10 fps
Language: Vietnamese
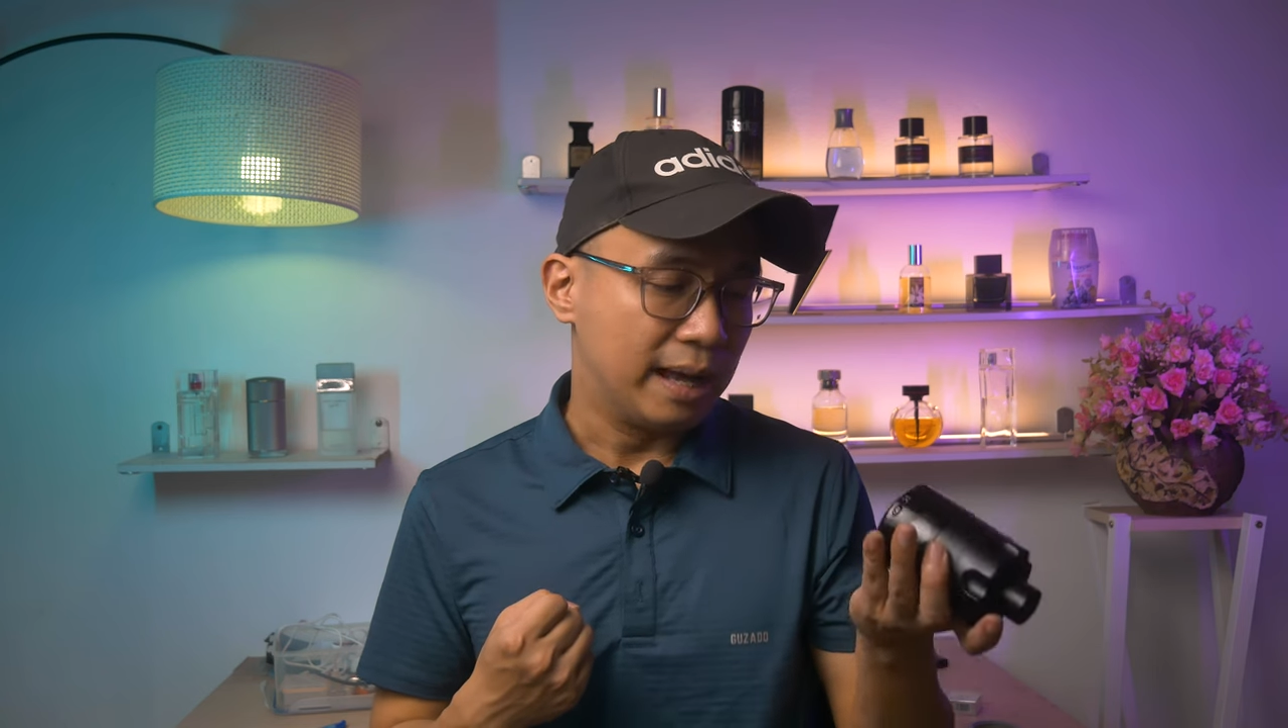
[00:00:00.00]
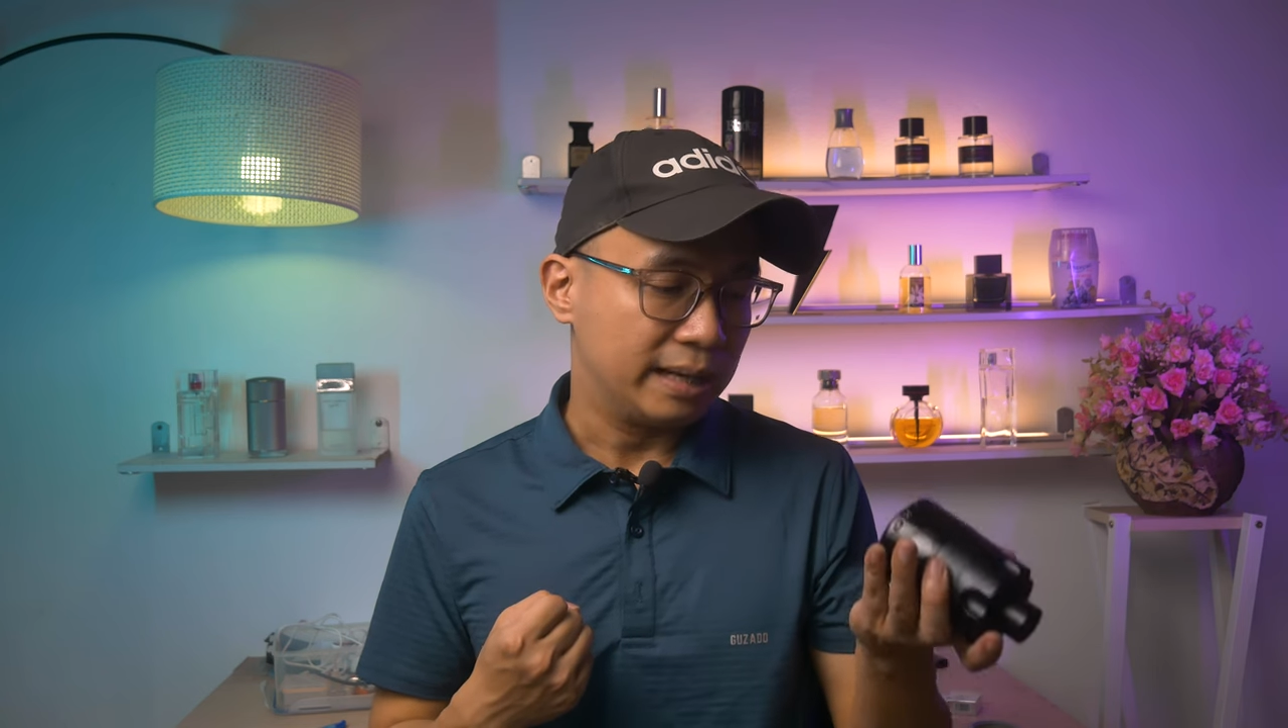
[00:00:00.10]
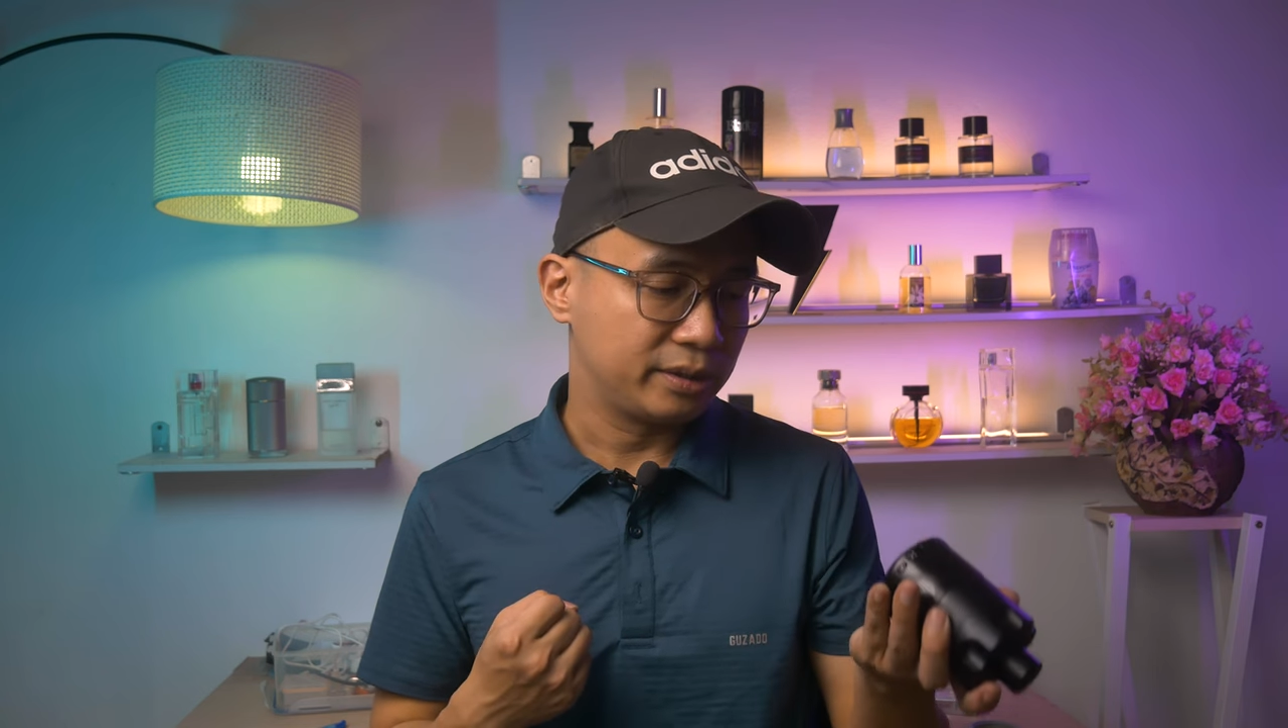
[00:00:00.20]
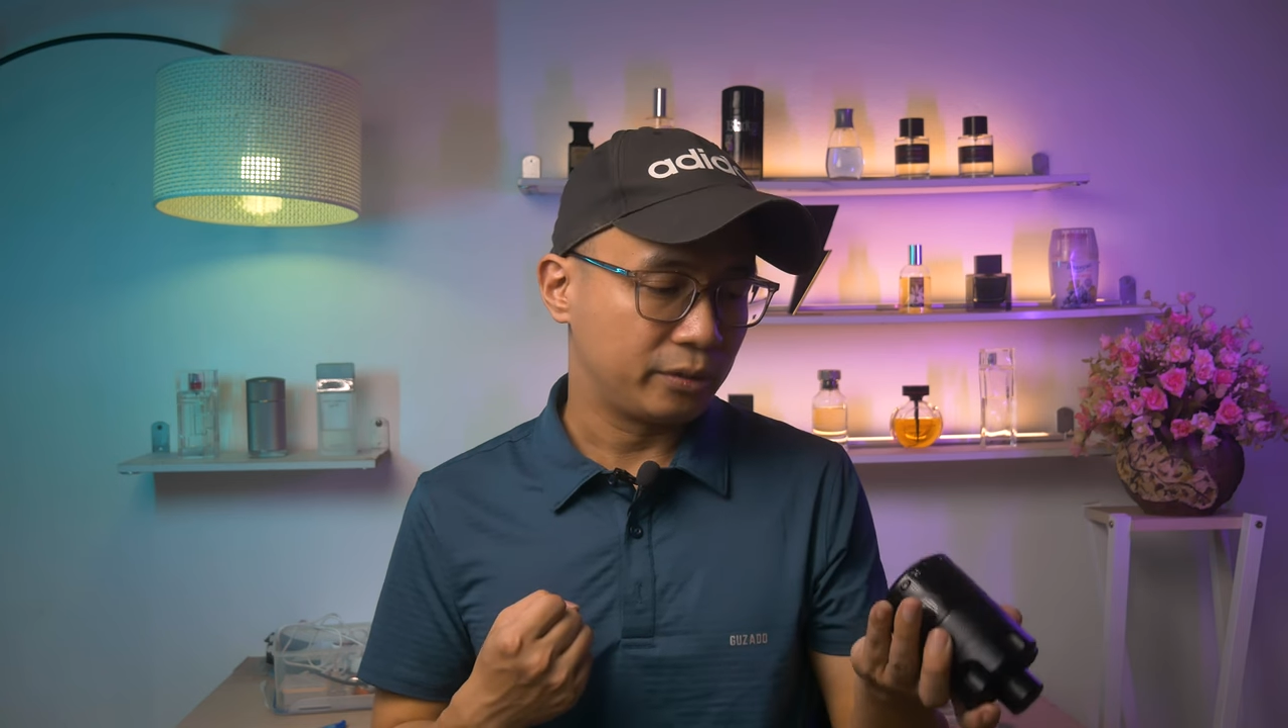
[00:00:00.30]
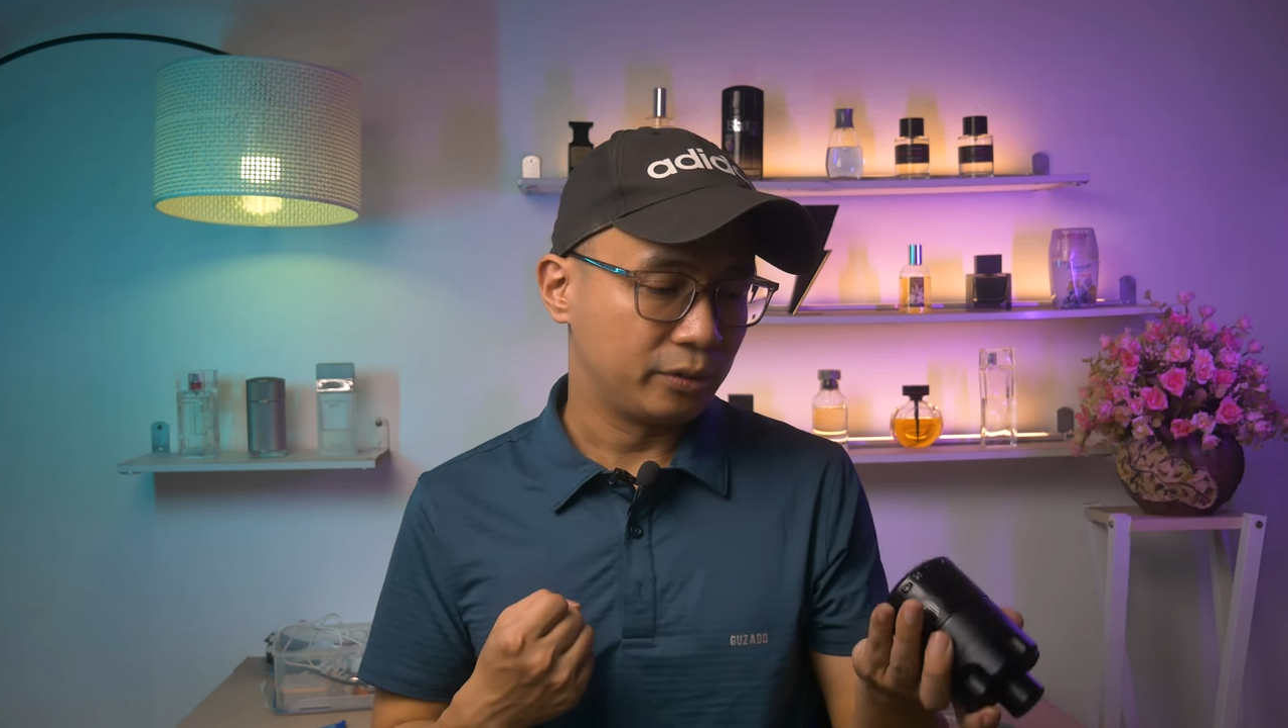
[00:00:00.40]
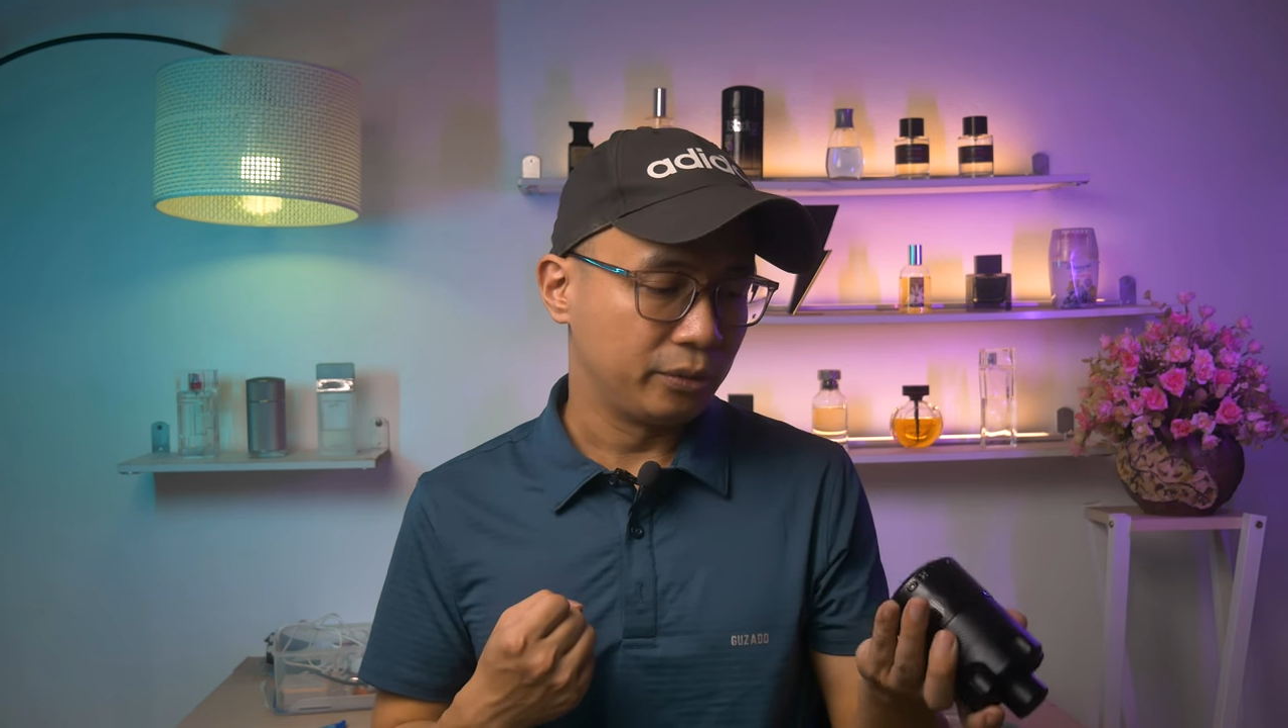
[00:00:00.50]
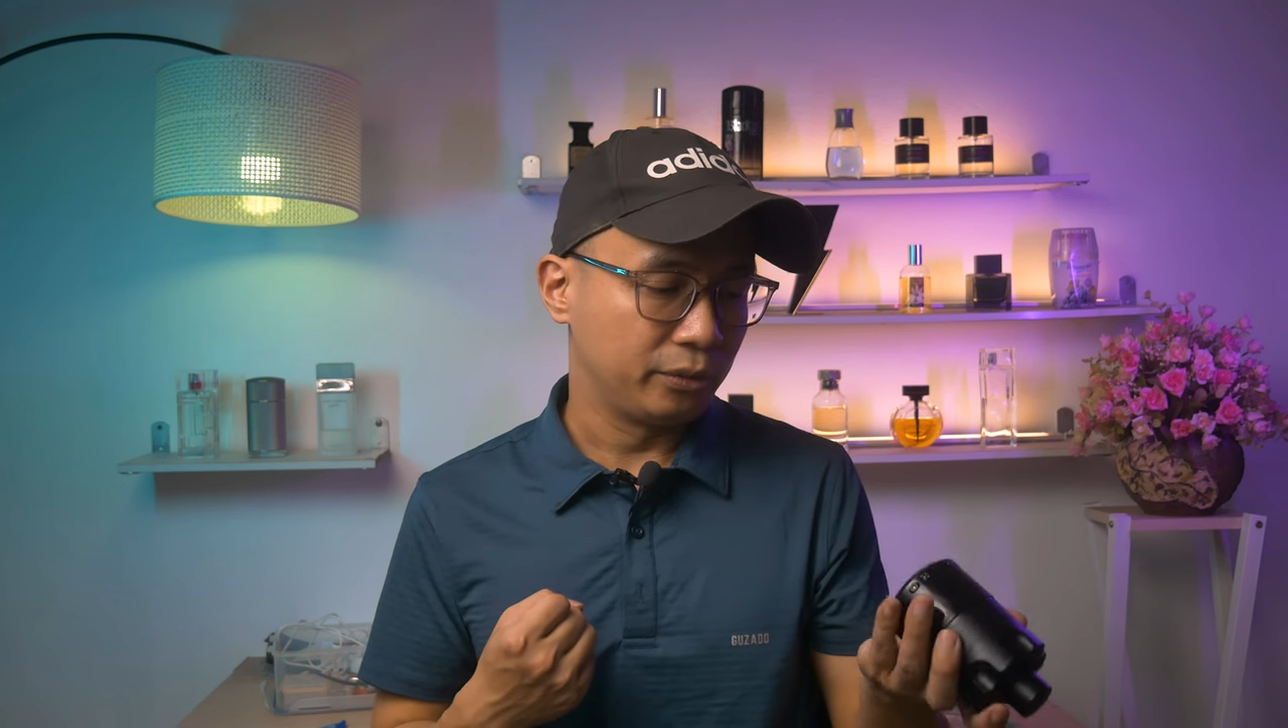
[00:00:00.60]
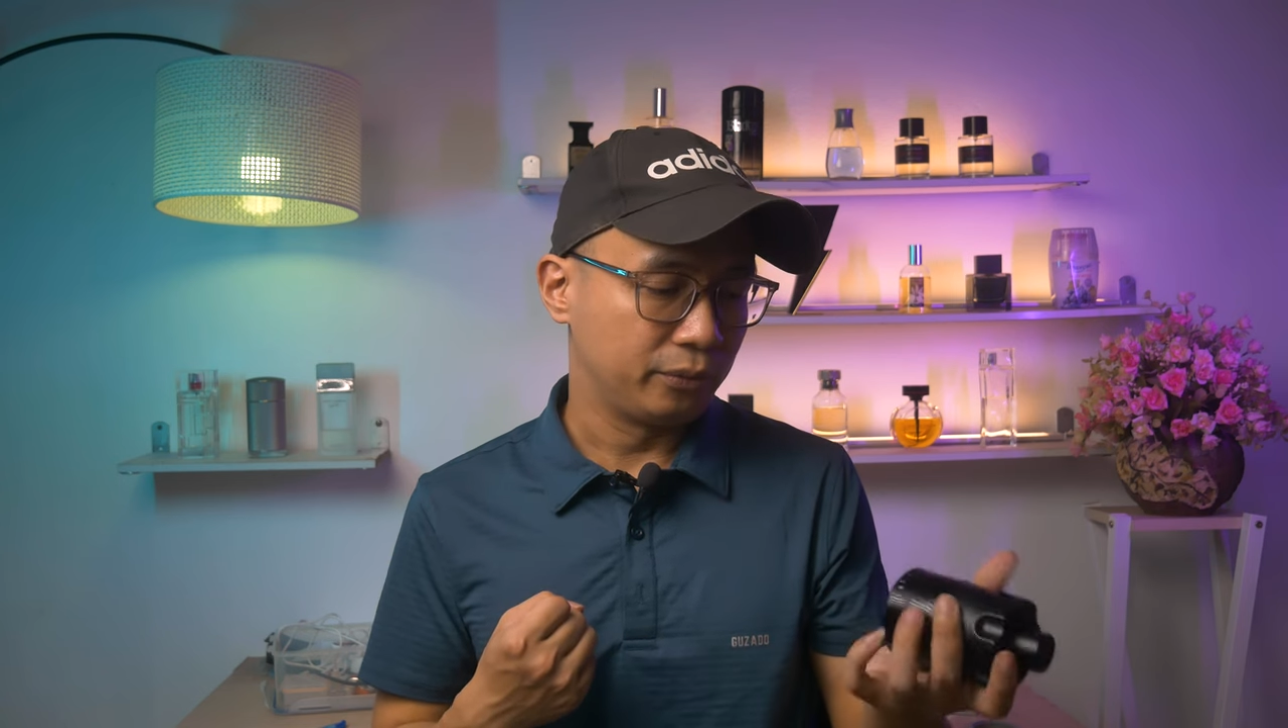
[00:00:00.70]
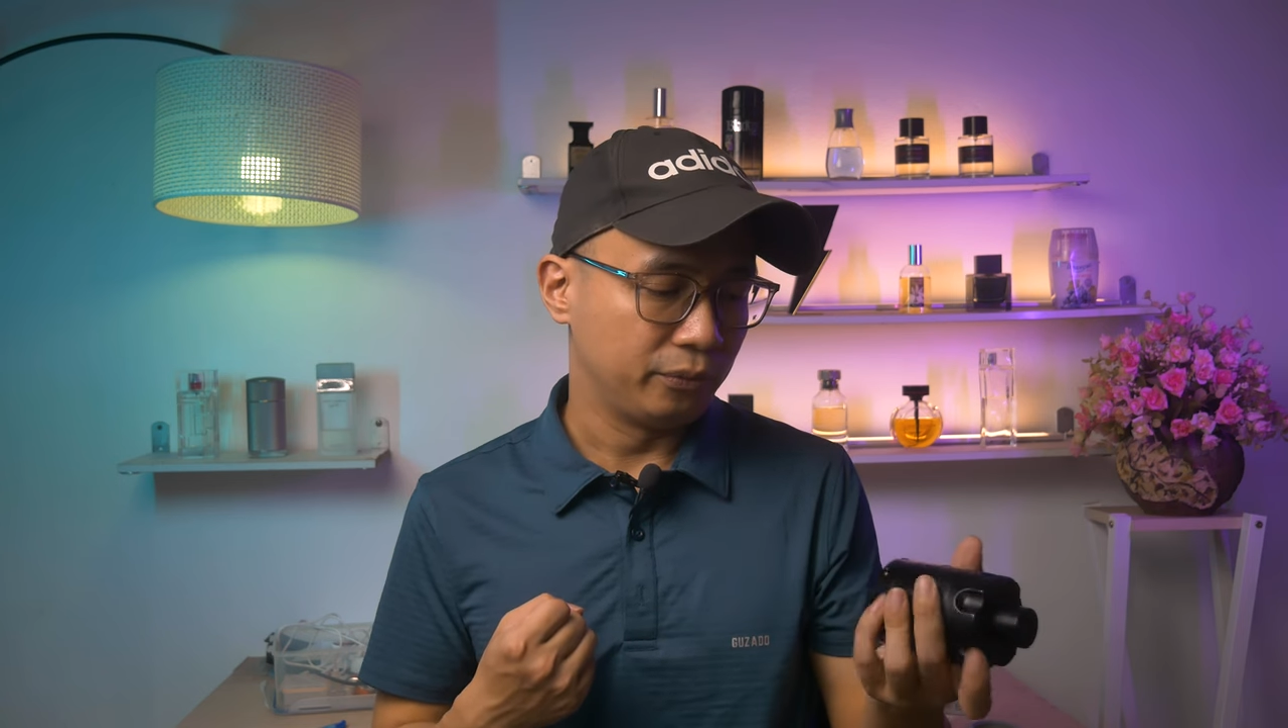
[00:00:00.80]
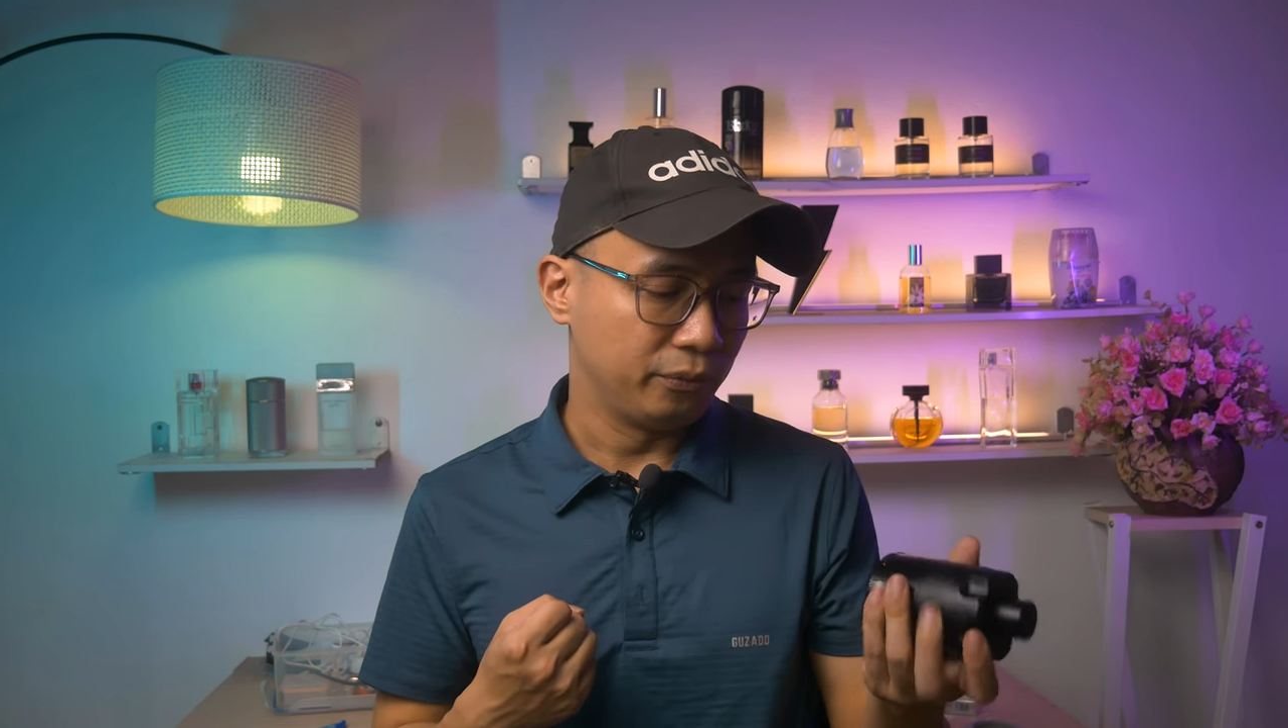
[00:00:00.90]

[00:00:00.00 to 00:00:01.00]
Azzaro